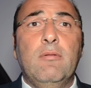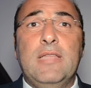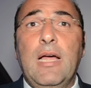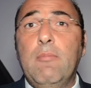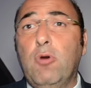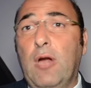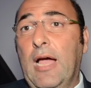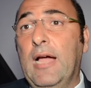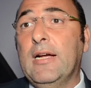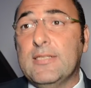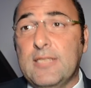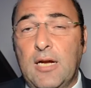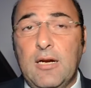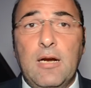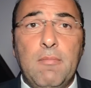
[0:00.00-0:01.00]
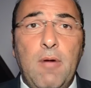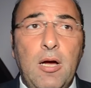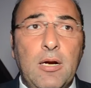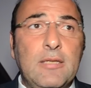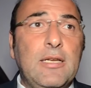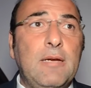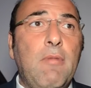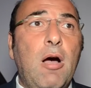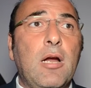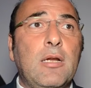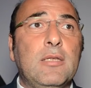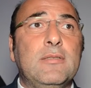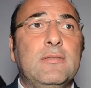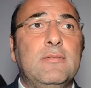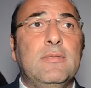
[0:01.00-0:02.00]
ده منعكس على المعرض
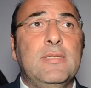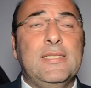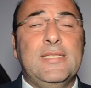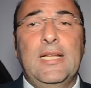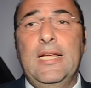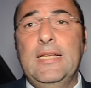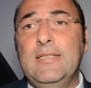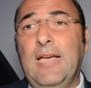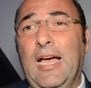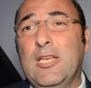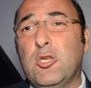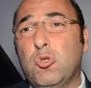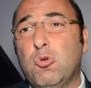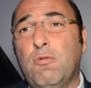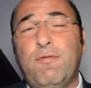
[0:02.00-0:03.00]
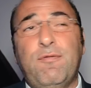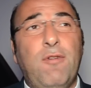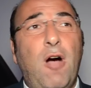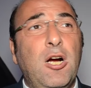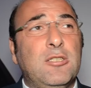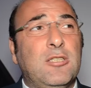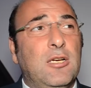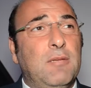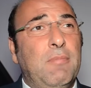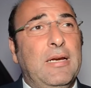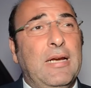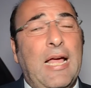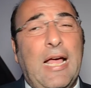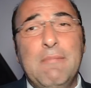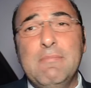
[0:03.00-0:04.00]
المعرض السنه دي هيشوف اكتر
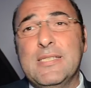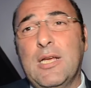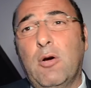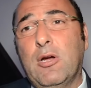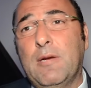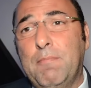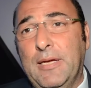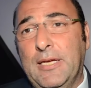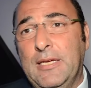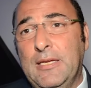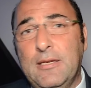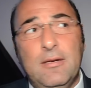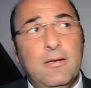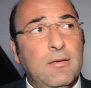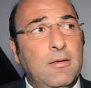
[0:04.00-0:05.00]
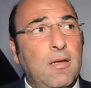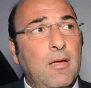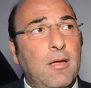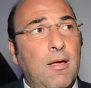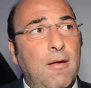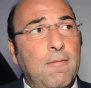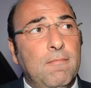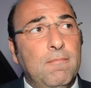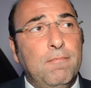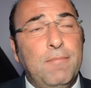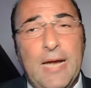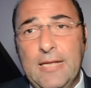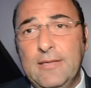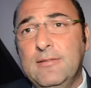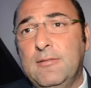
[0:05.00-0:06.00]
من 45
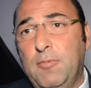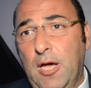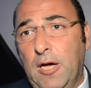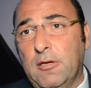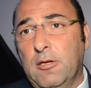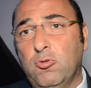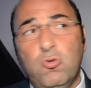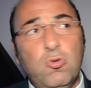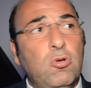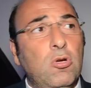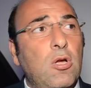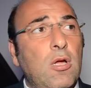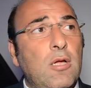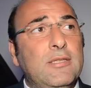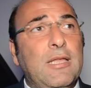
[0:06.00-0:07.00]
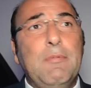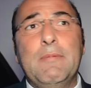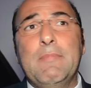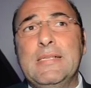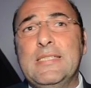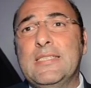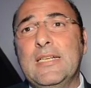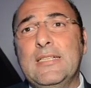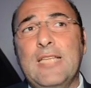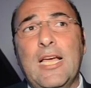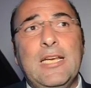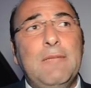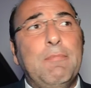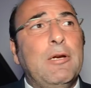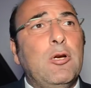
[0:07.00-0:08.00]
براند بيعرضوا ده بيمثل
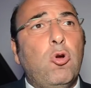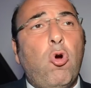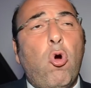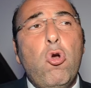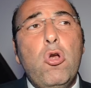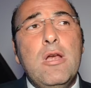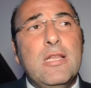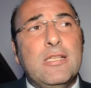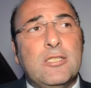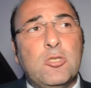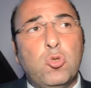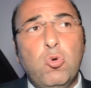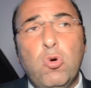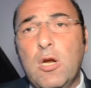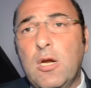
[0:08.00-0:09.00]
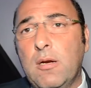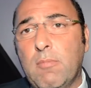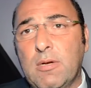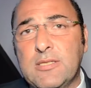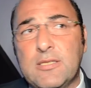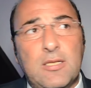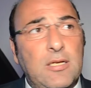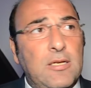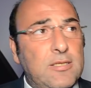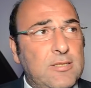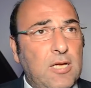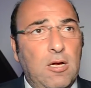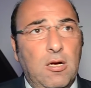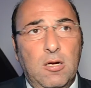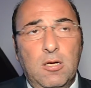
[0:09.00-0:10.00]
تقريبا كل السوق المصري
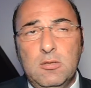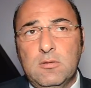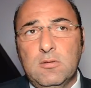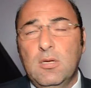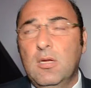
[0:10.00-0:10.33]
للسيارات